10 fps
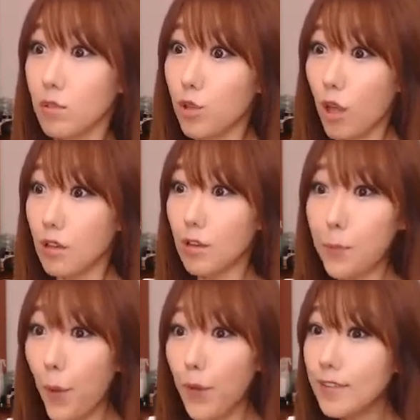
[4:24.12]
그다
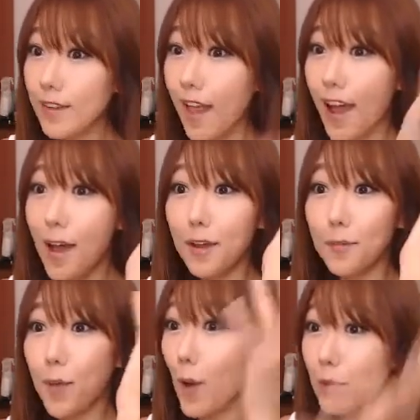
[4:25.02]
이거 별
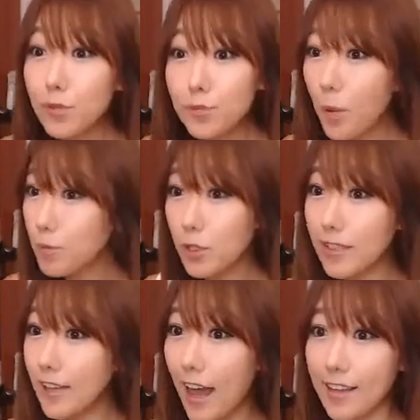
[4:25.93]
별
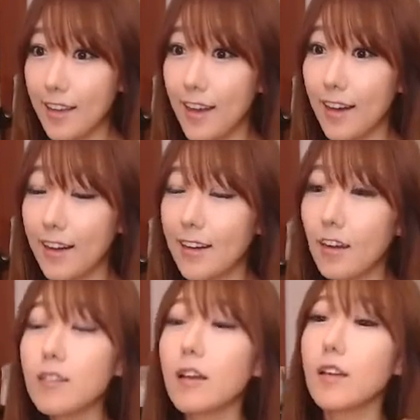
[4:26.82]
문법적인 게 아니야.
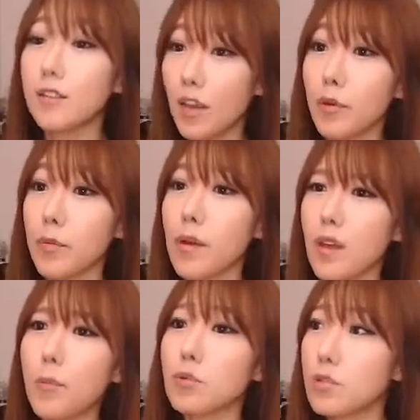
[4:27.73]
근데 그냥 이렇게
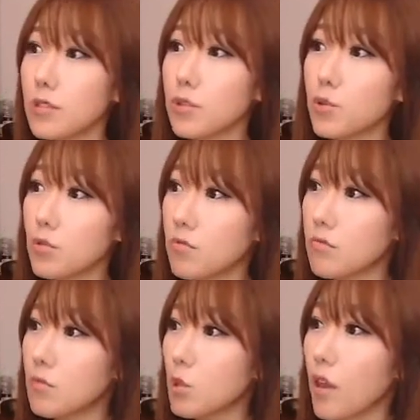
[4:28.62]
보면 야 보스턴에서
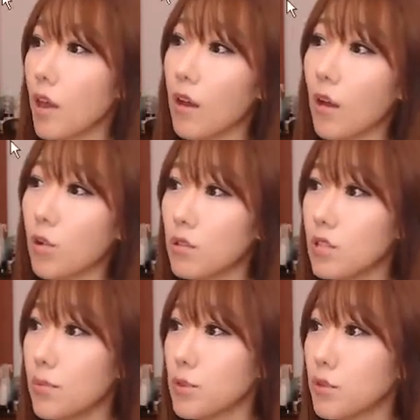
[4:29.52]
요즘 어때?
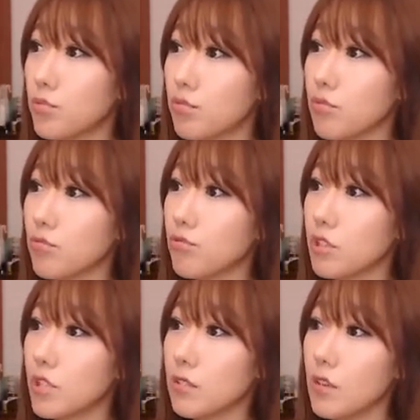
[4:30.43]
어떤 일 벌어 무슨
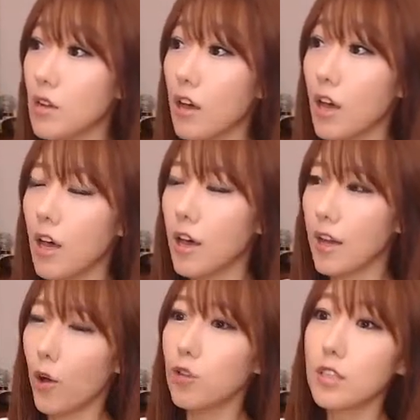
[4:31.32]
무슨 일 있어?
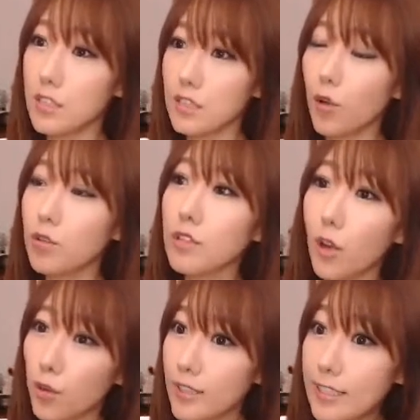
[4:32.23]
어떻게 진
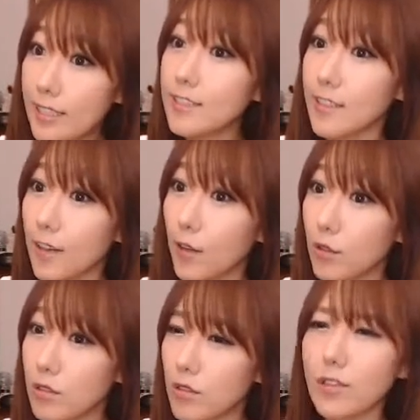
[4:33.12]
어떻게 어떻게 잘
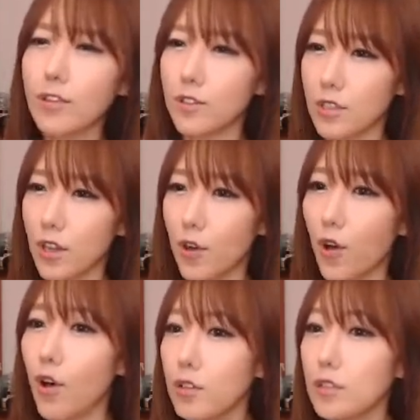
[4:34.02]
진행되고 있어? 이런 뜻이에요.
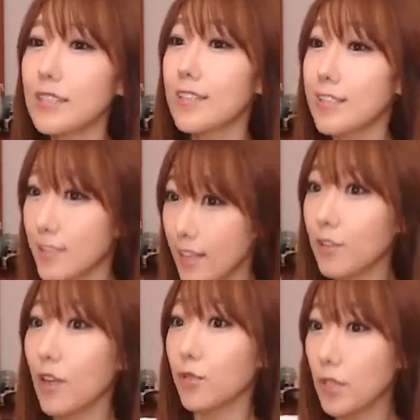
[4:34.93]
어떻게 잘
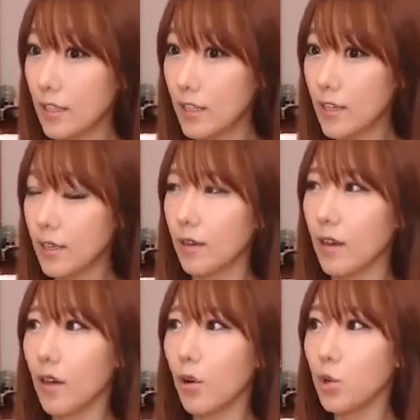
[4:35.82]
진행되고 있니?
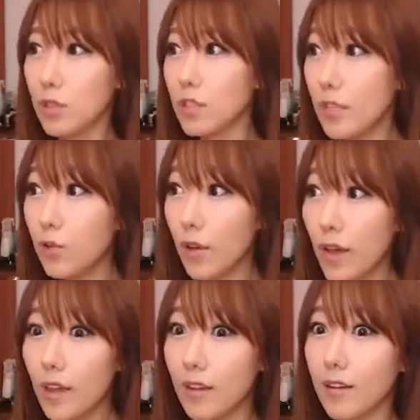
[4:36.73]
어떻게 잘
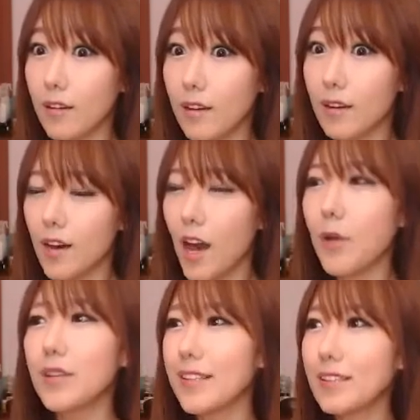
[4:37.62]
돼?
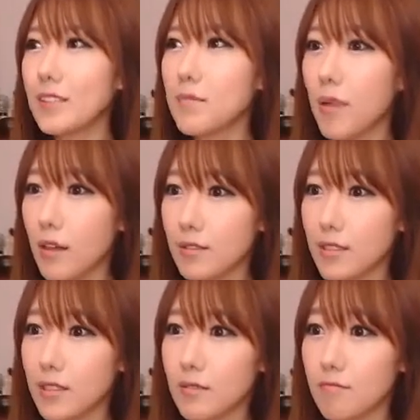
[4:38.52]
How are things in
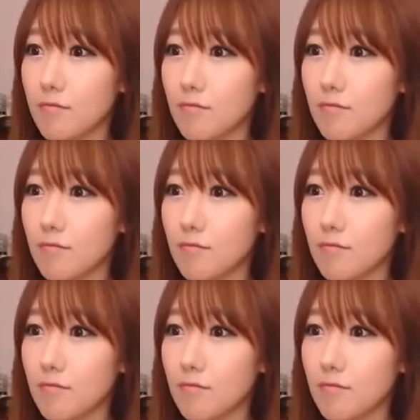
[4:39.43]
Boston?